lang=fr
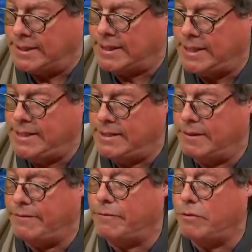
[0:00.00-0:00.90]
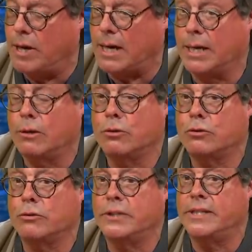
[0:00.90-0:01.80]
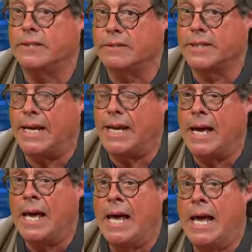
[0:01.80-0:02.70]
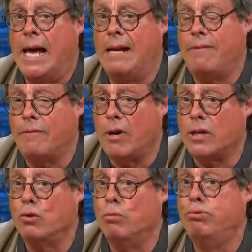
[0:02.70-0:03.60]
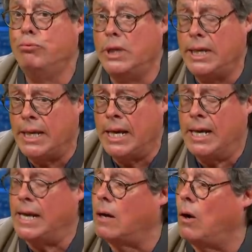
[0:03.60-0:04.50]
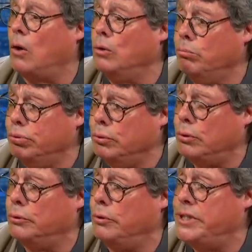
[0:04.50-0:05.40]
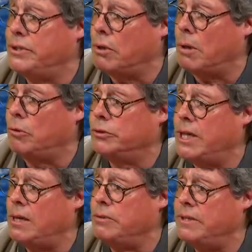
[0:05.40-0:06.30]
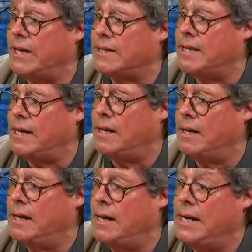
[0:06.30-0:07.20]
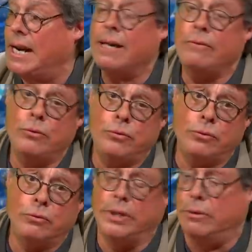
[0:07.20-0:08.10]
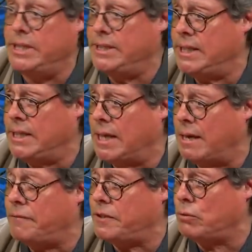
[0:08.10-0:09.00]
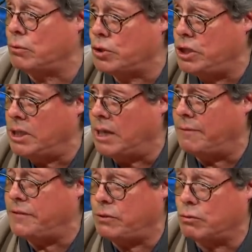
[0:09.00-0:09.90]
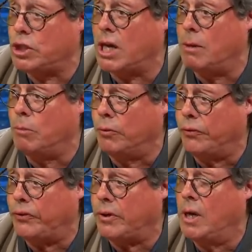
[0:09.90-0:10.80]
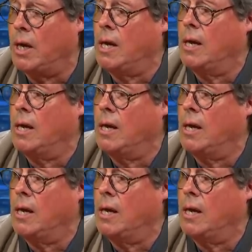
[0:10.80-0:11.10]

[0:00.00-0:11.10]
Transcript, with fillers: cette crise va voir quelque chose d'essentiel. Elle va voir se boucler la grande boucle de l'histoire mondiale universelle. La révolution néolithique a fait surgir, a fait surgir un monstre